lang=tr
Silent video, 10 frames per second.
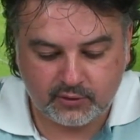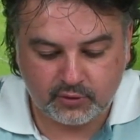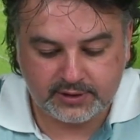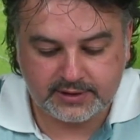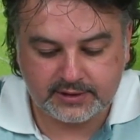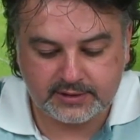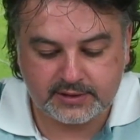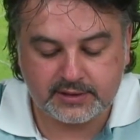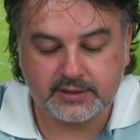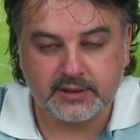
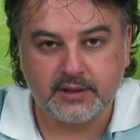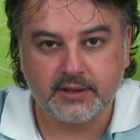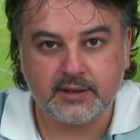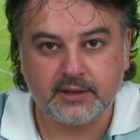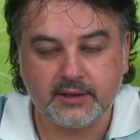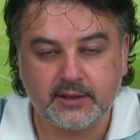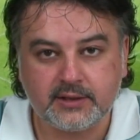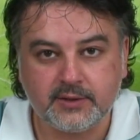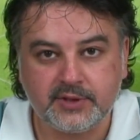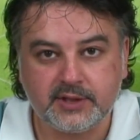Corinthians ee,
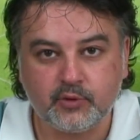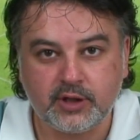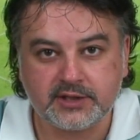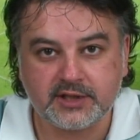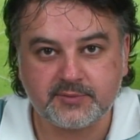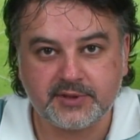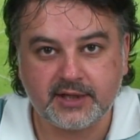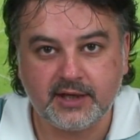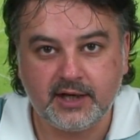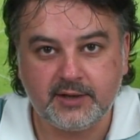tabii ki bu
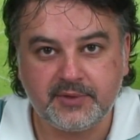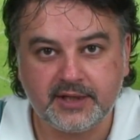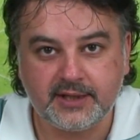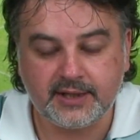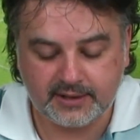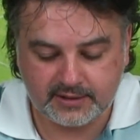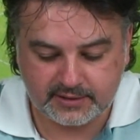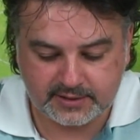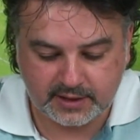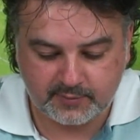karşılaşmadan galip gelerek
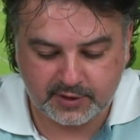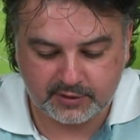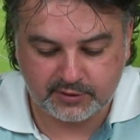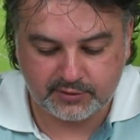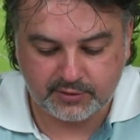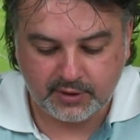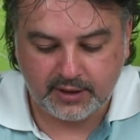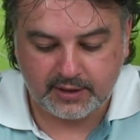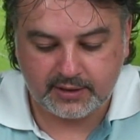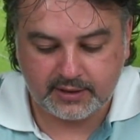e, Sao Paulo'yu
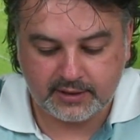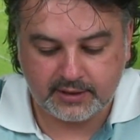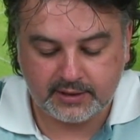e,